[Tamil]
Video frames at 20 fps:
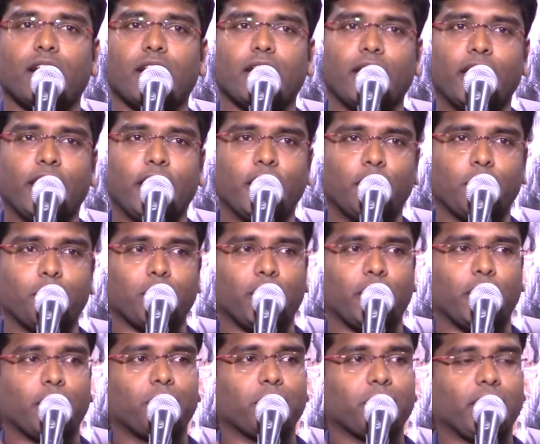
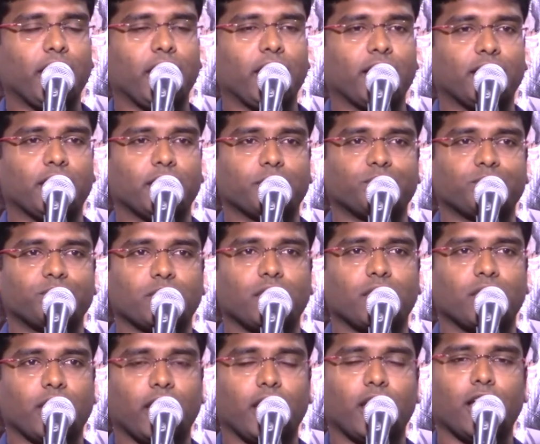நீதிமன்றம் கேட்குது
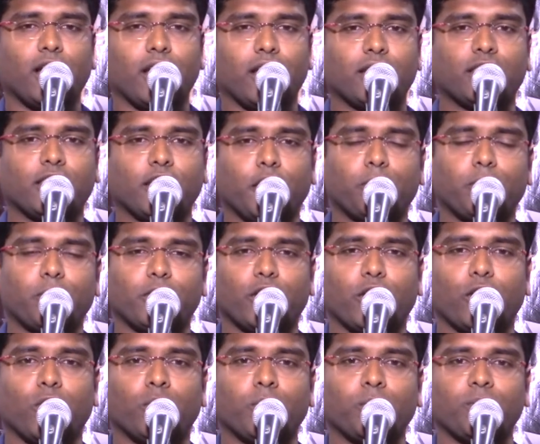என்ன தீர்ப்பு
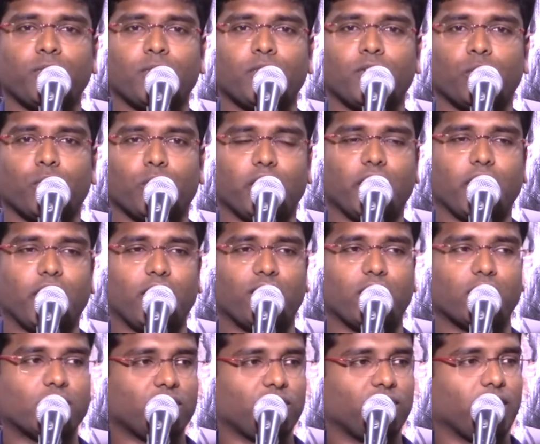தரும் ஒரு ஏழு
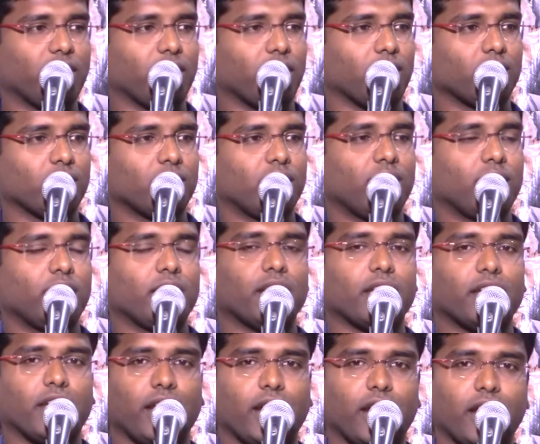வருஷம் வைங்க
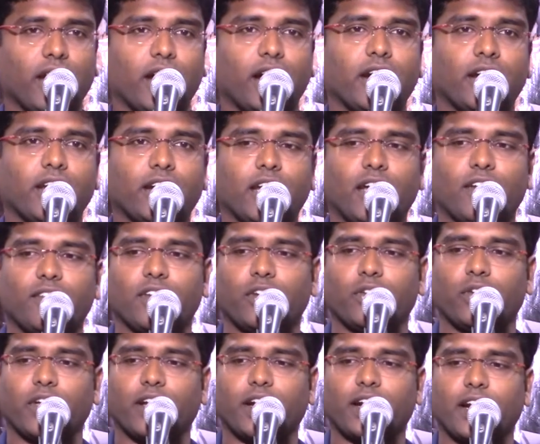ஏழு ஆண்டுகள் அவன்
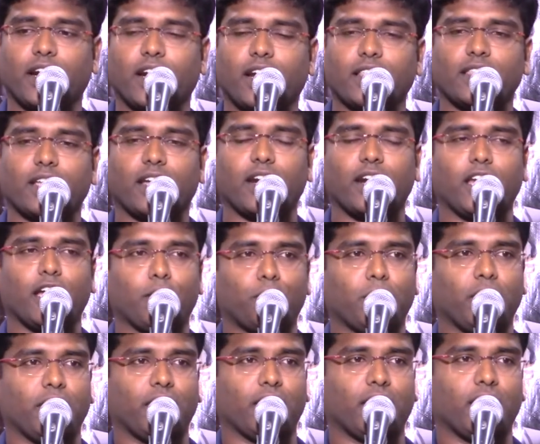என்னுடைய கடனை தரல
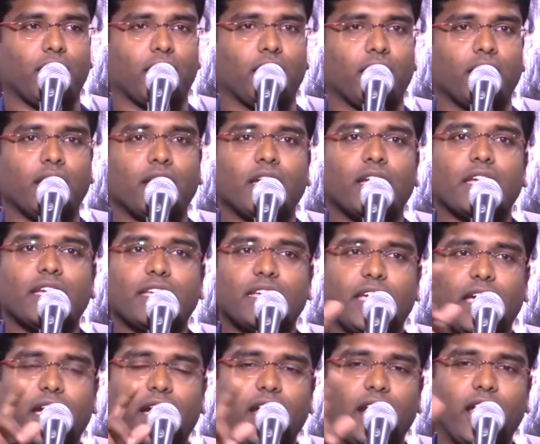அப்படின்னா
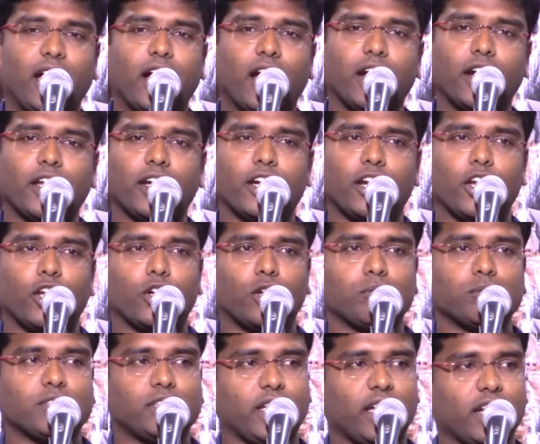ஏழு
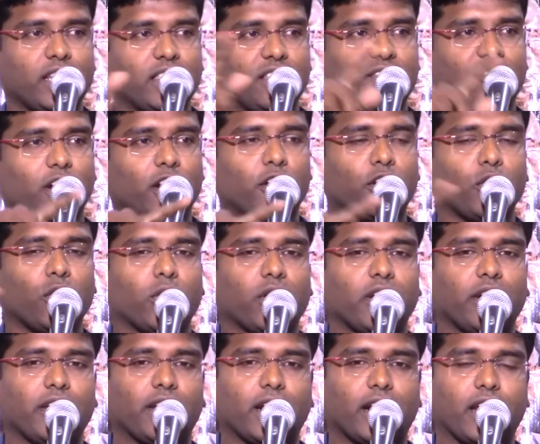ஆண்டுகளுக்கும் சேர்த்து வட்டியோட
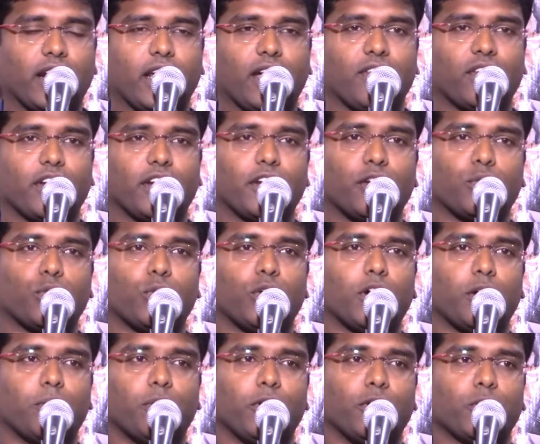நீ கடன் அவங்கிட்ட கூட
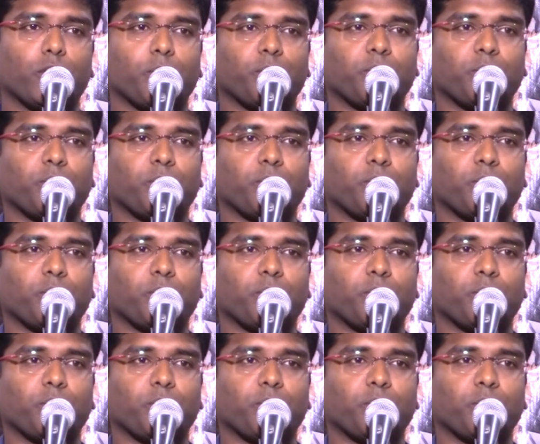அப்படிங்க